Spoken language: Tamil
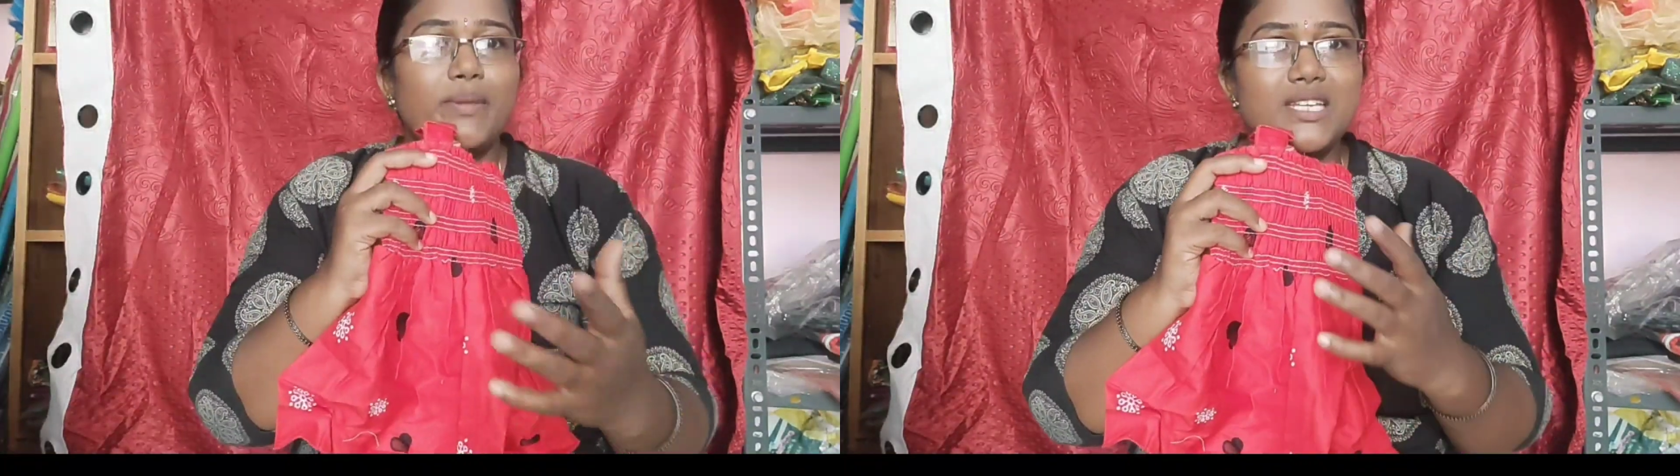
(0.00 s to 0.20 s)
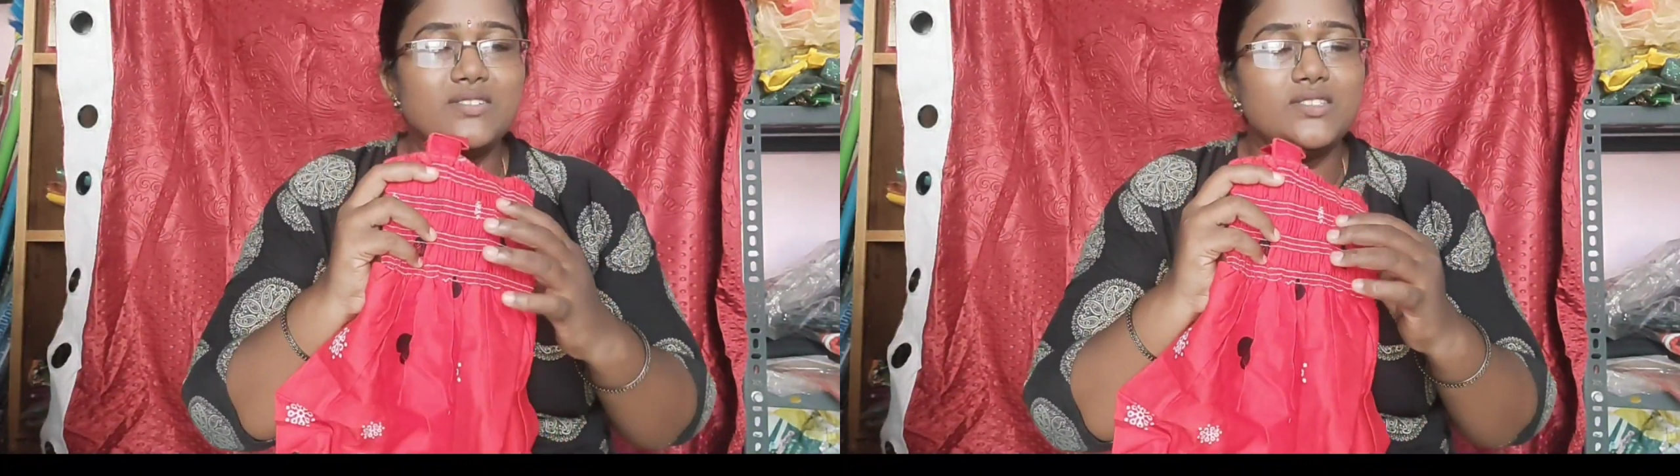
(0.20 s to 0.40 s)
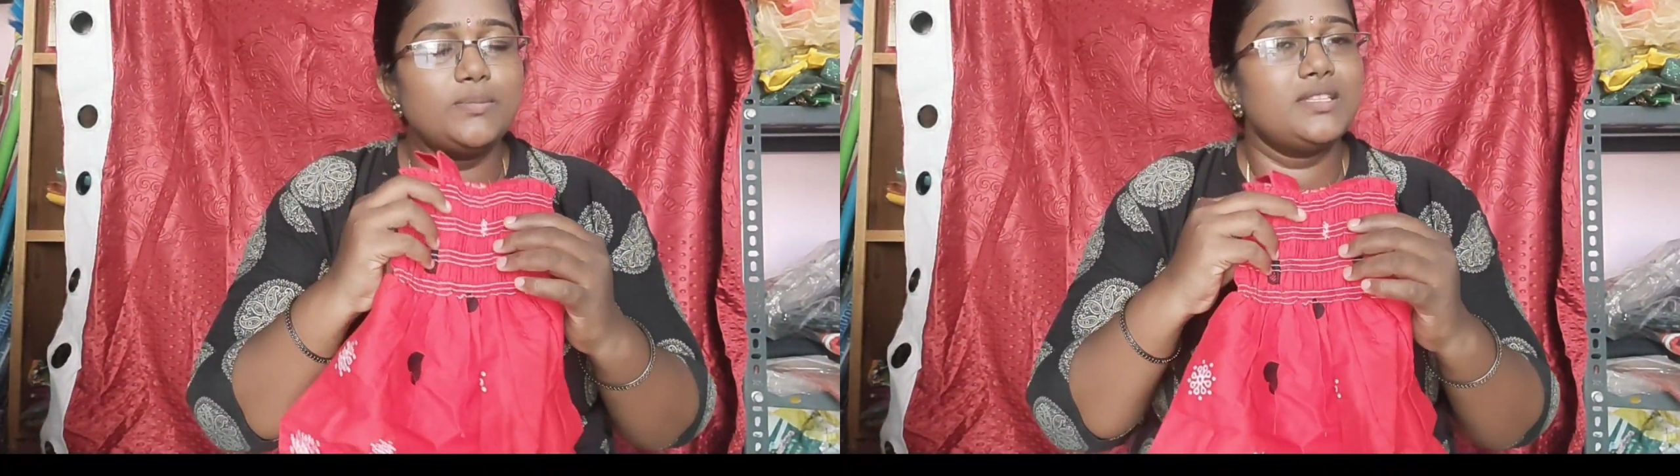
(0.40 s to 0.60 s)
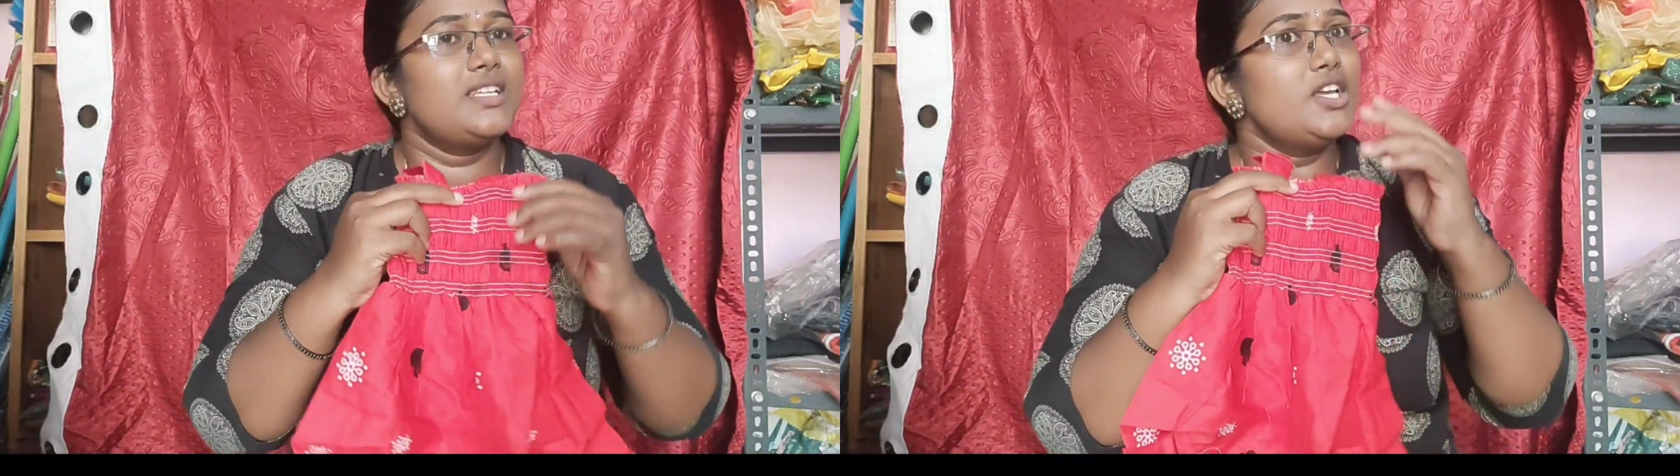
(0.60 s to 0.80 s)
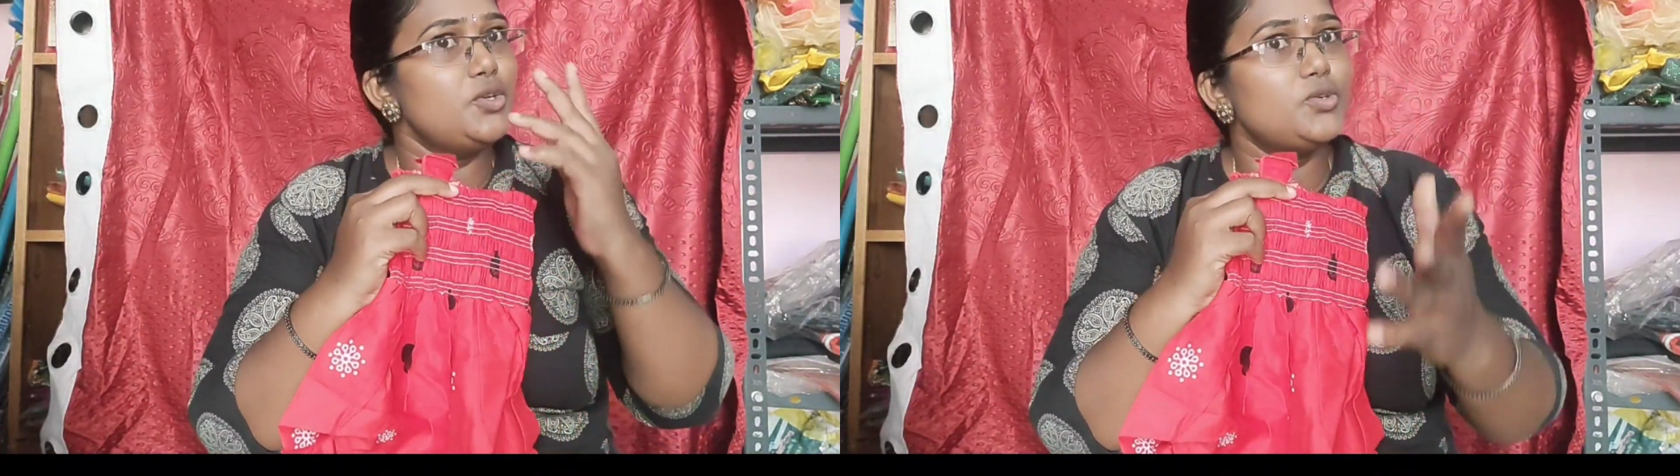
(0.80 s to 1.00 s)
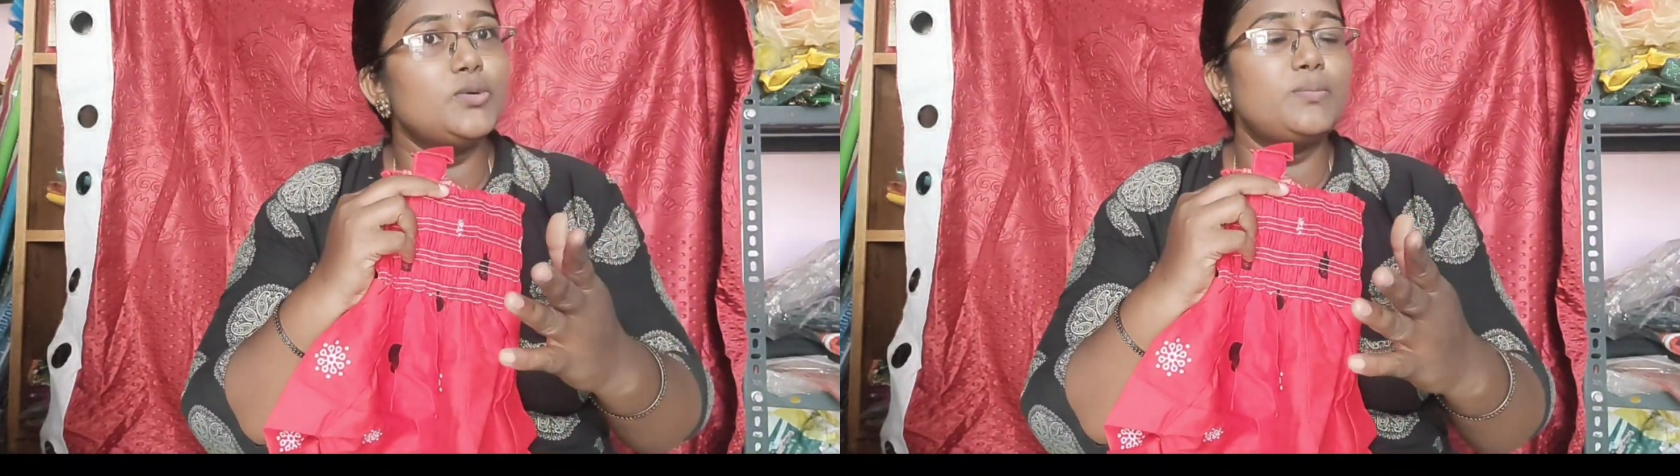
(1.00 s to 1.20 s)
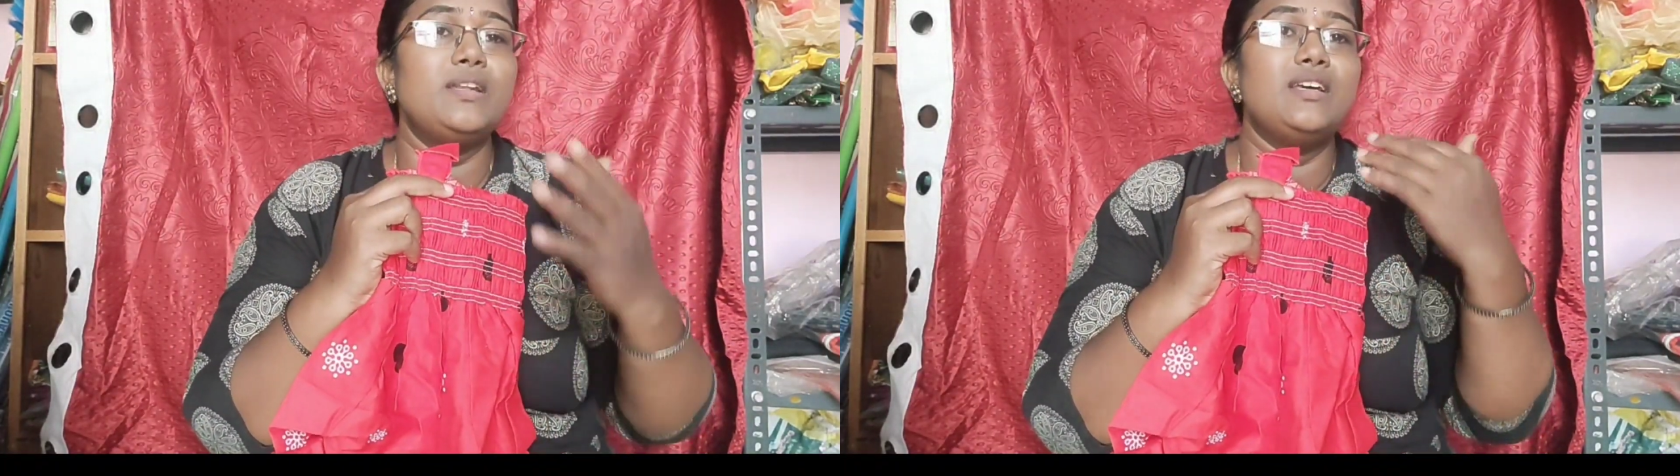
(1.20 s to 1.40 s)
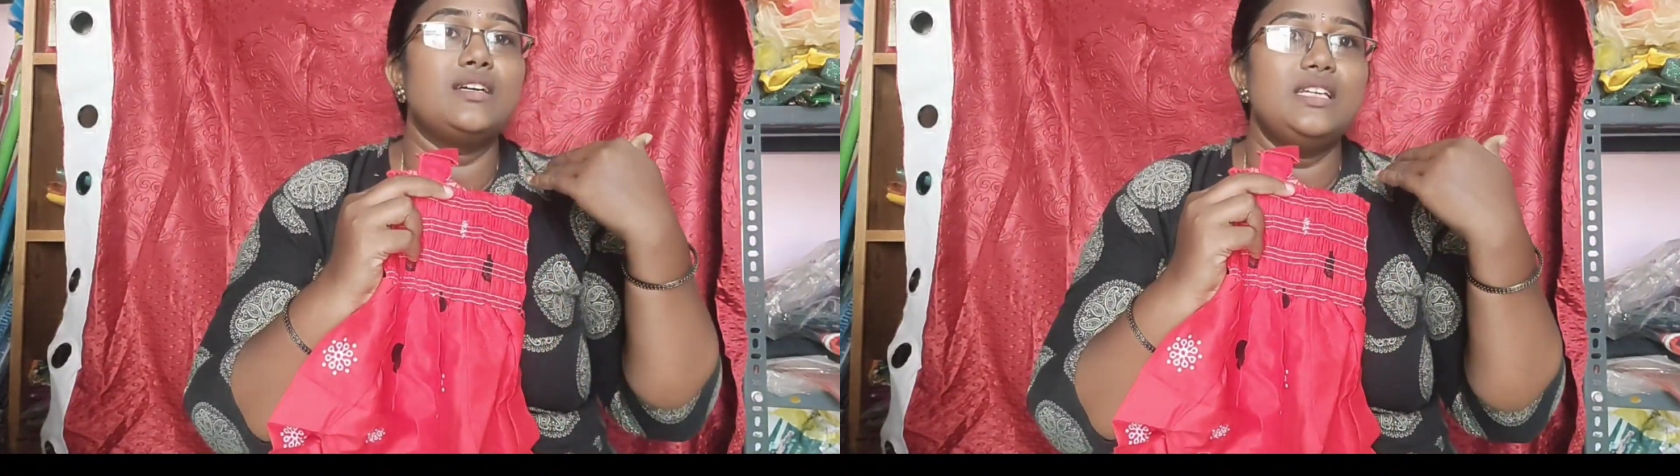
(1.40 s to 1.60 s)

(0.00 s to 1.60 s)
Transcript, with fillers: பேஜ் வந்து பார்த்தீங்கன்னா யூடியூப்பில்